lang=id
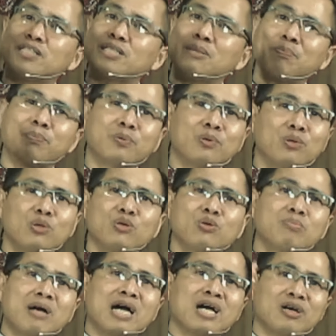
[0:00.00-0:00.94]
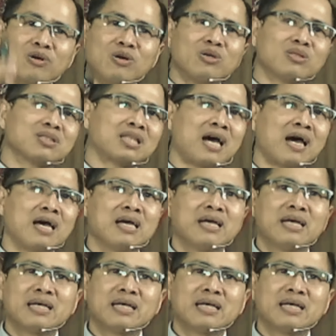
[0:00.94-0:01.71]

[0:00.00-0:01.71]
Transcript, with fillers: sepuluh mahkota